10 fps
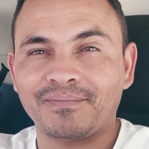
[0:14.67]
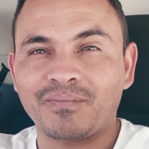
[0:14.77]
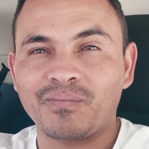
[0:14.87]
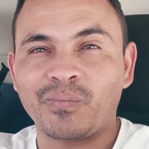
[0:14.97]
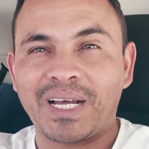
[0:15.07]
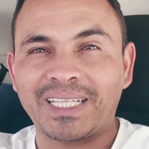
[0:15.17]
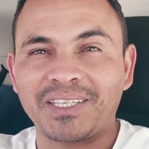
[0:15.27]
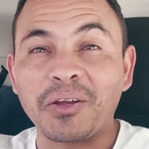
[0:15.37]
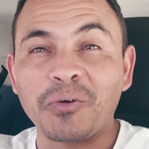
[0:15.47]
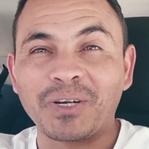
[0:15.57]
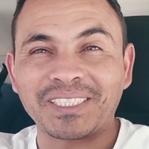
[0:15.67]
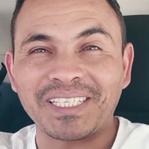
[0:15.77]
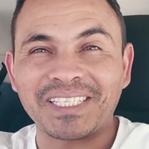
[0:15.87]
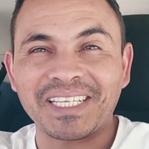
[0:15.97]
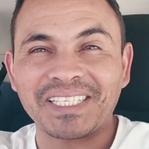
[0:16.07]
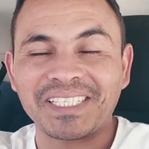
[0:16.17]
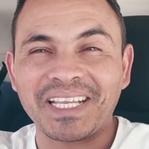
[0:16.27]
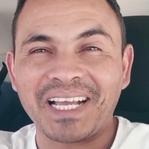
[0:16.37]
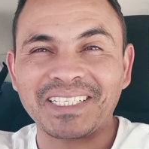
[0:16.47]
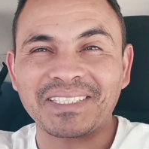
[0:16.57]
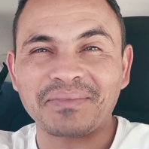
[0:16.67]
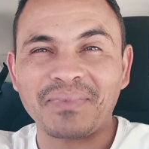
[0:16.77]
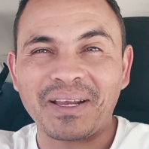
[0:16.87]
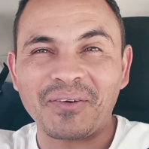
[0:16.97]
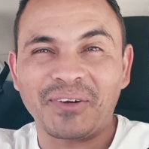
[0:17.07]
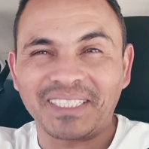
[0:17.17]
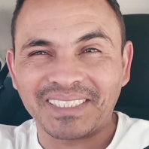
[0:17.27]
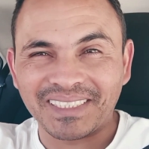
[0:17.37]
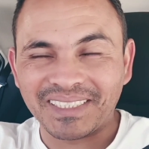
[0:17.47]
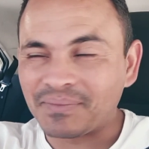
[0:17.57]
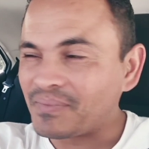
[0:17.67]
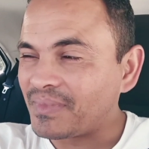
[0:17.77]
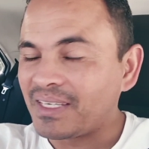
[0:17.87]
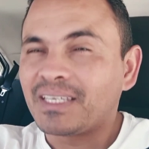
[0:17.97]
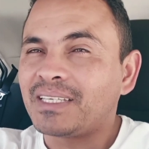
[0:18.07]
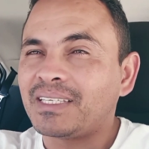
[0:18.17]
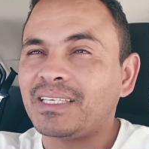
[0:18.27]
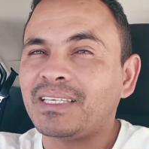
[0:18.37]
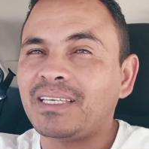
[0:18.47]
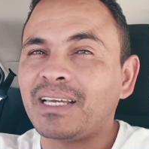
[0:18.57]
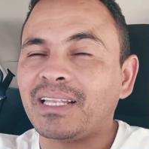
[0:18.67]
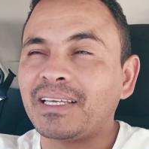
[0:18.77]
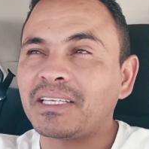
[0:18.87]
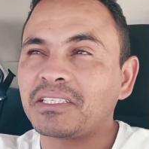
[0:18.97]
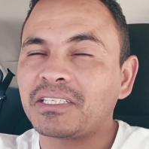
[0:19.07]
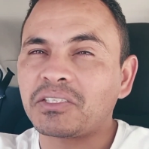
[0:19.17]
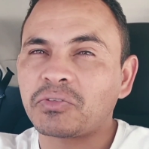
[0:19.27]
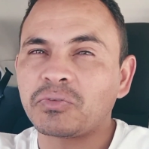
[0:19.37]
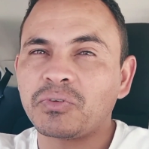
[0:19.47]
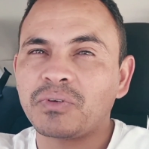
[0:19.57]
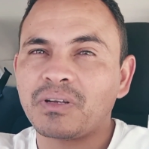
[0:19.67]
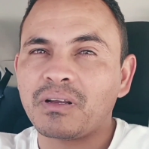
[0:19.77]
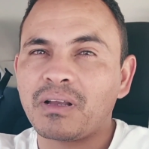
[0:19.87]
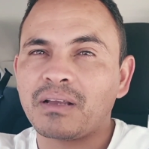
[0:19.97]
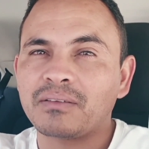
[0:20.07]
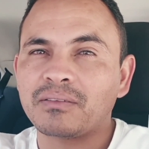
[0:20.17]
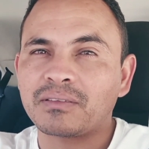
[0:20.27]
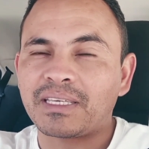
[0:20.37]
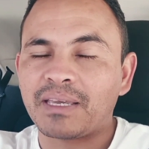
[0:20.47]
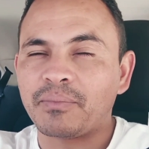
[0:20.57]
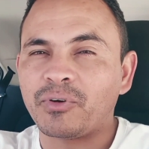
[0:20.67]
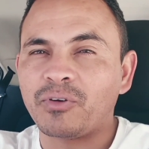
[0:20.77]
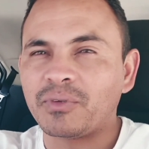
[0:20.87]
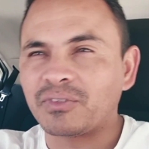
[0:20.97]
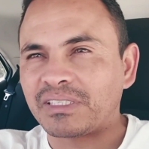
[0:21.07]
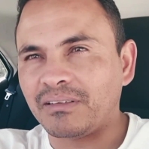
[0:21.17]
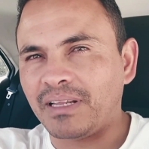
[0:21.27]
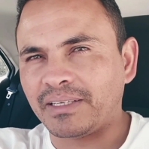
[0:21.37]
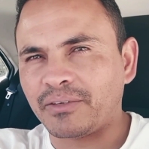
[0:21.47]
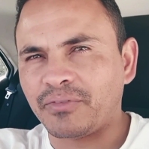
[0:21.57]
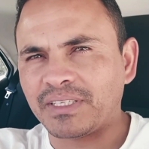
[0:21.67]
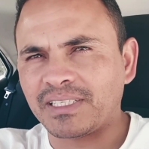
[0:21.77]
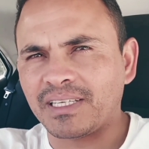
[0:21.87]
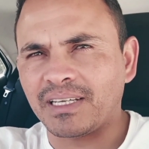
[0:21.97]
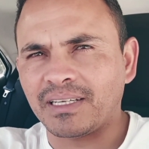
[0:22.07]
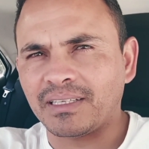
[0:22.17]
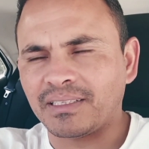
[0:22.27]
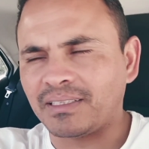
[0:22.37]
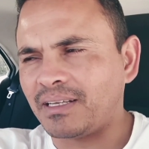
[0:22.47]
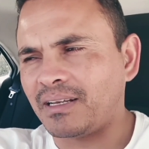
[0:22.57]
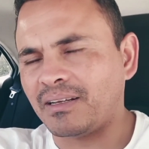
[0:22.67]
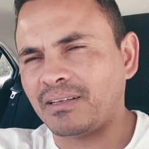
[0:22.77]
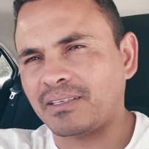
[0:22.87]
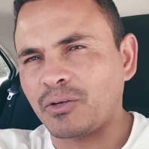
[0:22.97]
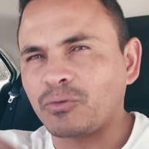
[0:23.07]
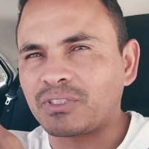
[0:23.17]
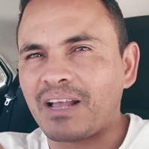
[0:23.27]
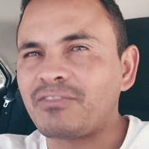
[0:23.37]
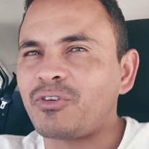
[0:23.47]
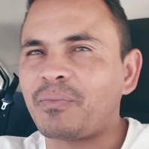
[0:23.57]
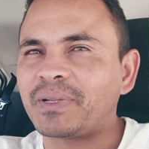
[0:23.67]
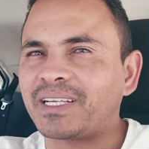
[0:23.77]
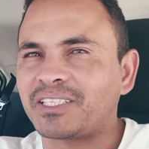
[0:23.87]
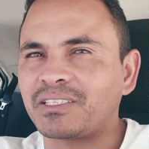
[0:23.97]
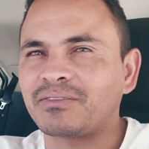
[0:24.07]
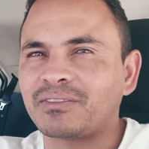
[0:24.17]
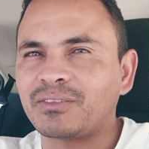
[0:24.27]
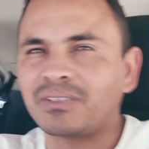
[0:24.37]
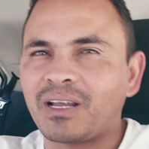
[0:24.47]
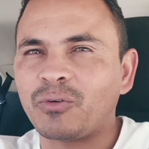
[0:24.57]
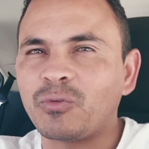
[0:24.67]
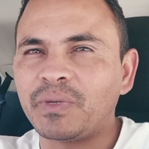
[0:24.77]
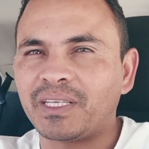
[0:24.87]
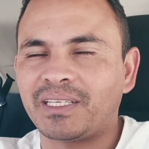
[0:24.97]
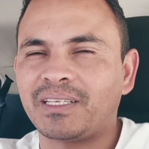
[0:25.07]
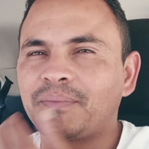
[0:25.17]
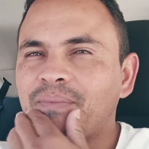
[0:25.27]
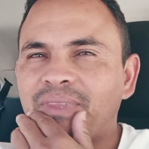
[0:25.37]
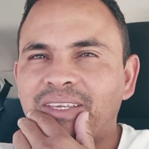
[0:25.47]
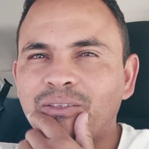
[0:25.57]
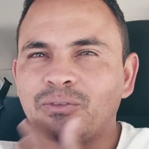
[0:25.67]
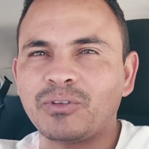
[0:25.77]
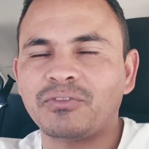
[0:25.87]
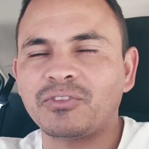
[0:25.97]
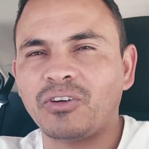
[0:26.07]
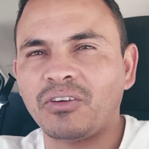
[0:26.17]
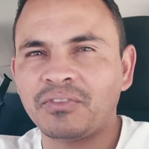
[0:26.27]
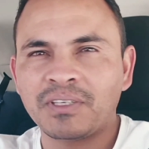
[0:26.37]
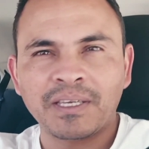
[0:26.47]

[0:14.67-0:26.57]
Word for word: bateu as necessidades maiores, né? E além disso, quebrou meu celular que eu fazia, que eu usava o aplicativo da Uber, né? E do 99.